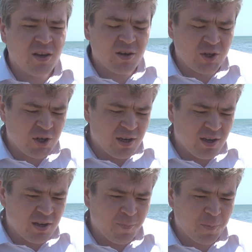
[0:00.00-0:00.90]

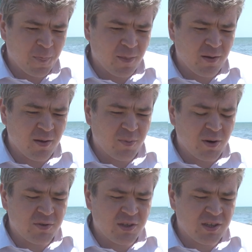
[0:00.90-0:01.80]
Решили э,
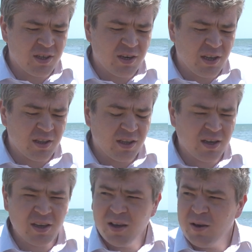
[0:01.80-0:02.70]
провести рейды
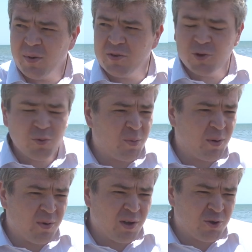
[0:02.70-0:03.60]
по всему
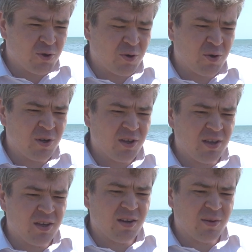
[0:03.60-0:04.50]
побережью.
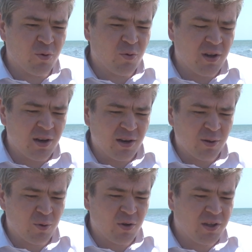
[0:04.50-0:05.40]
И буквально на
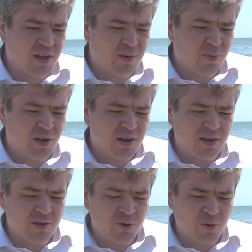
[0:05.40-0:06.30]
той неделе была
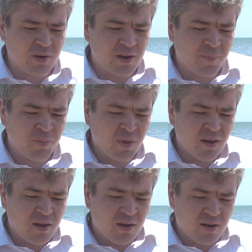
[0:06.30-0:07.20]
организована,
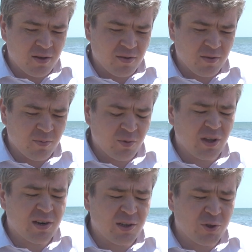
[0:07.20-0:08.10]
э,
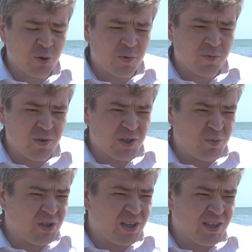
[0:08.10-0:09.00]
был организован выезд
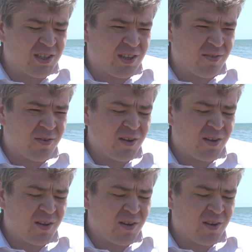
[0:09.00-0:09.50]
специалистов